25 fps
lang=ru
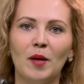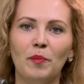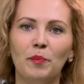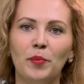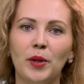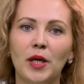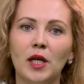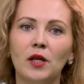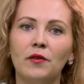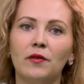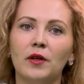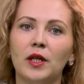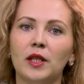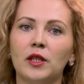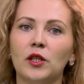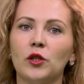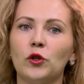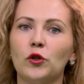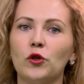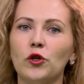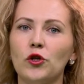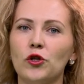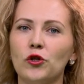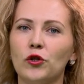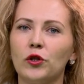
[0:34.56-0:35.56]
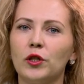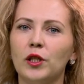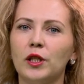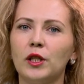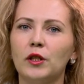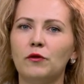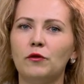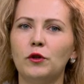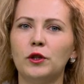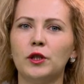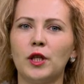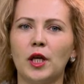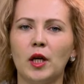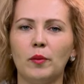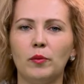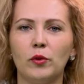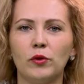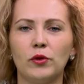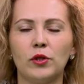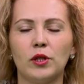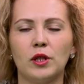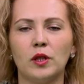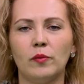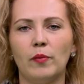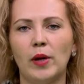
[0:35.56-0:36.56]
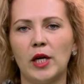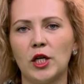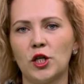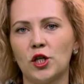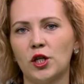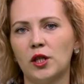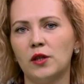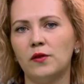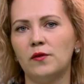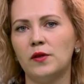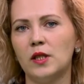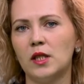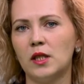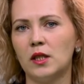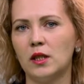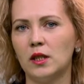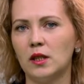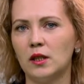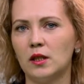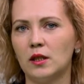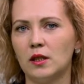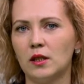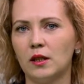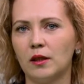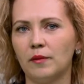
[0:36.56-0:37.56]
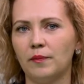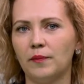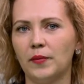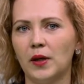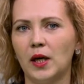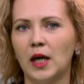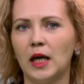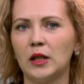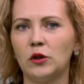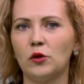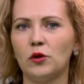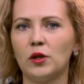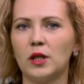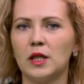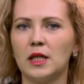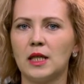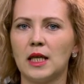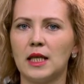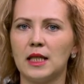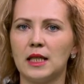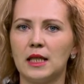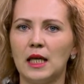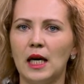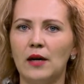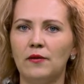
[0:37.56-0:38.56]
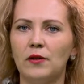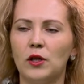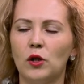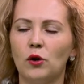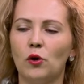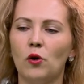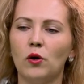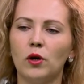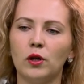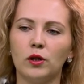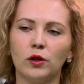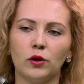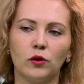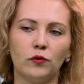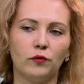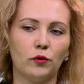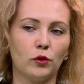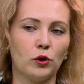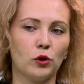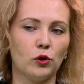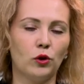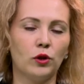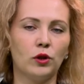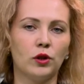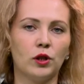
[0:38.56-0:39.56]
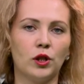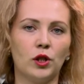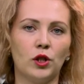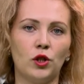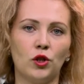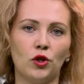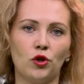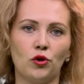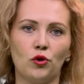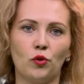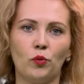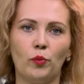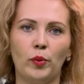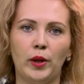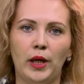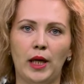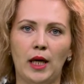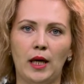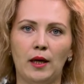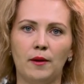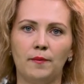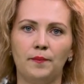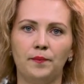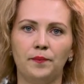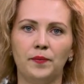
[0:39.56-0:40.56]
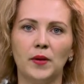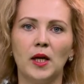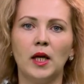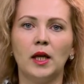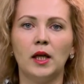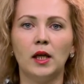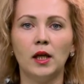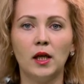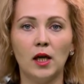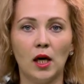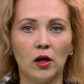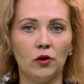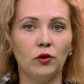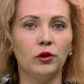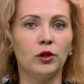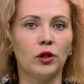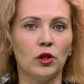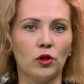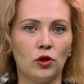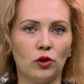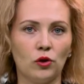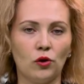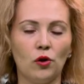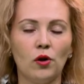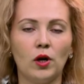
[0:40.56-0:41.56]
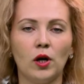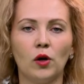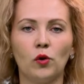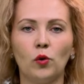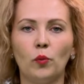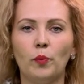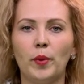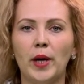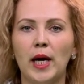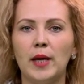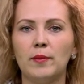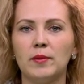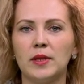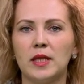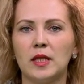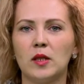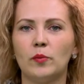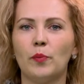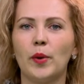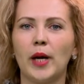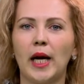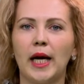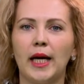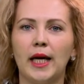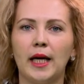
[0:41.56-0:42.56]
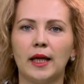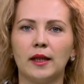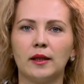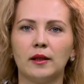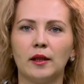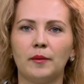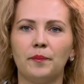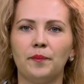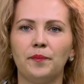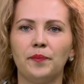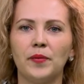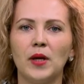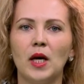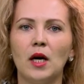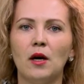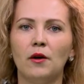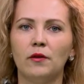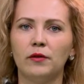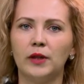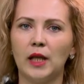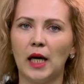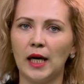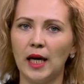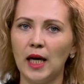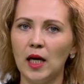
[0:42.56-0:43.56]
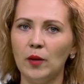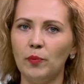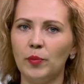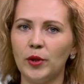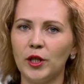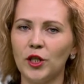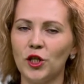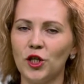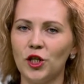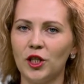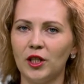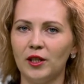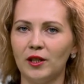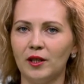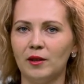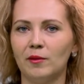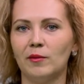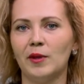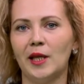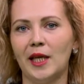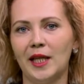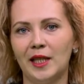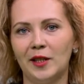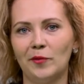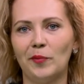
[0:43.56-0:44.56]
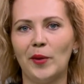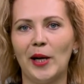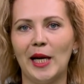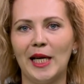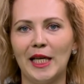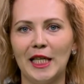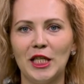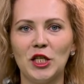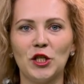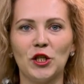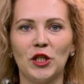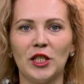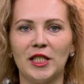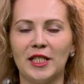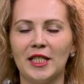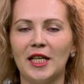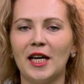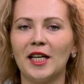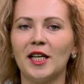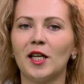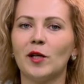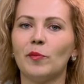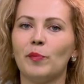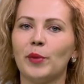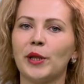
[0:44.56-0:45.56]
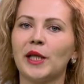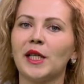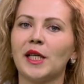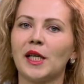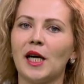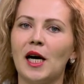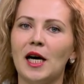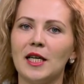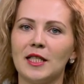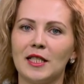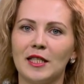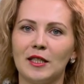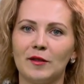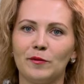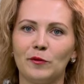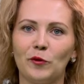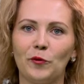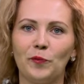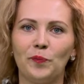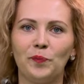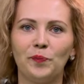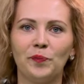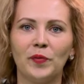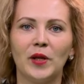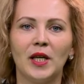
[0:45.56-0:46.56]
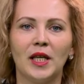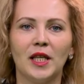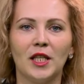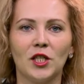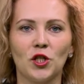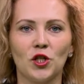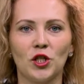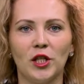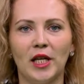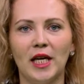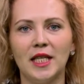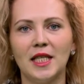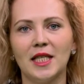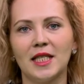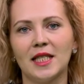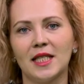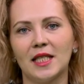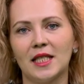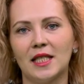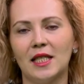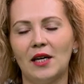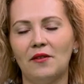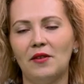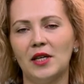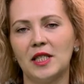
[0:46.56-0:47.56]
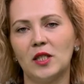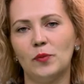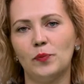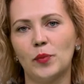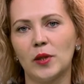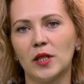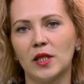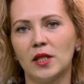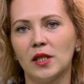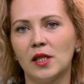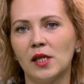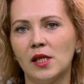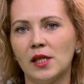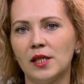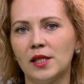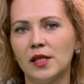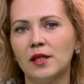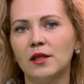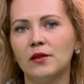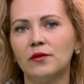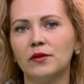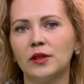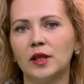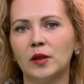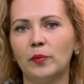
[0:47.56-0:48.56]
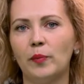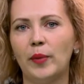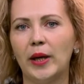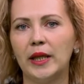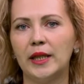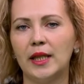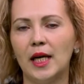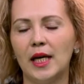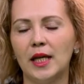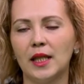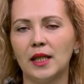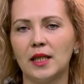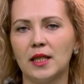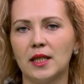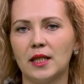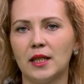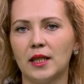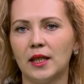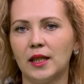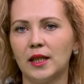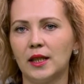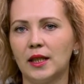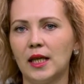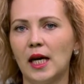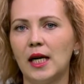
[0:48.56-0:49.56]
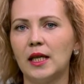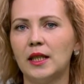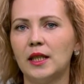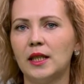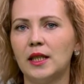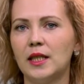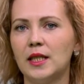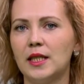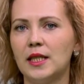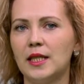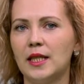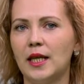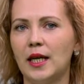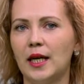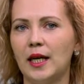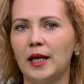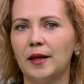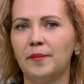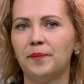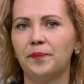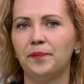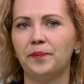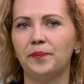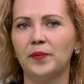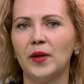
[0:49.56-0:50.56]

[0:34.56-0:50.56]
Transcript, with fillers: Первое – это то, что для него требуются небольшие инвестиции, которые составили около 200 тысяч рублей, и короткий срок окупаемости проекта. Вторая причина – это моя личная тяга к прекрасному и желание создавать персонализированные подарки с оригинальной идеей.